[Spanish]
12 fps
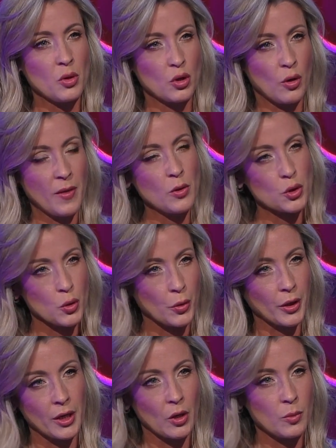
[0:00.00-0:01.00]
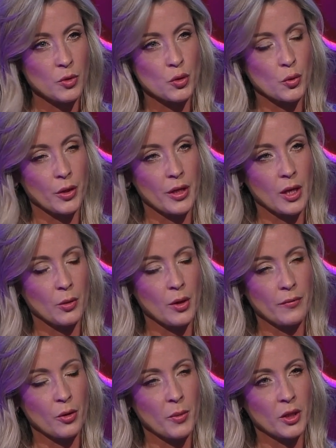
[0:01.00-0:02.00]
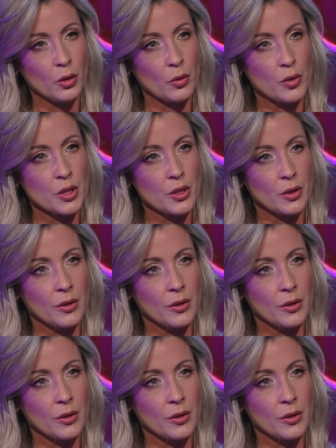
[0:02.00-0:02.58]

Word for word: ¿Cuándo surge y cómo surge de alguna forma todo esto?